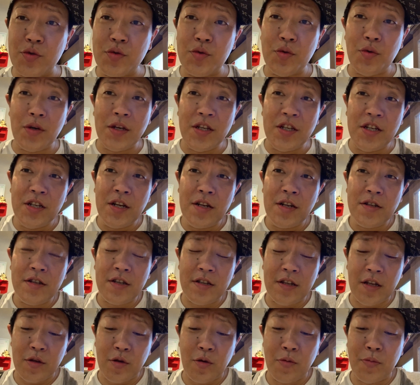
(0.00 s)
と気になって
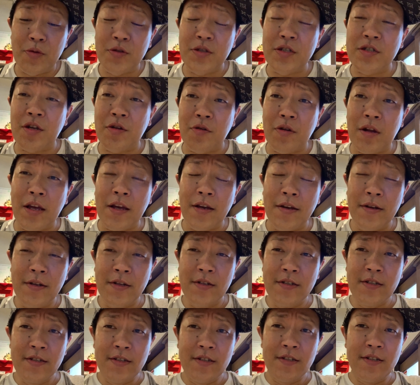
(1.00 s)
たと思うんですけどね
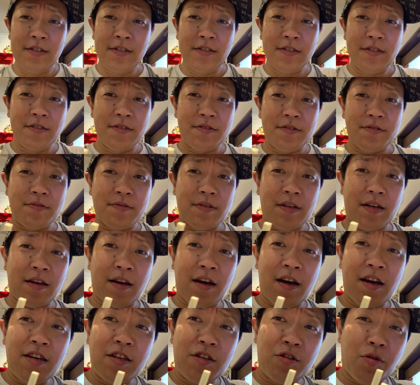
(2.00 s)

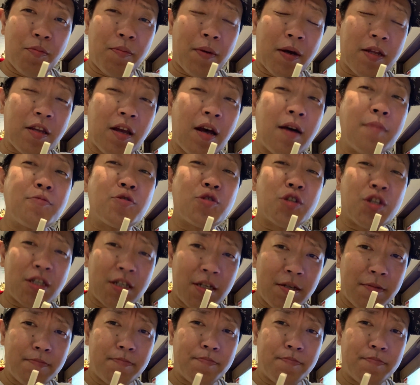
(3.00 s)
貝のバター蒸し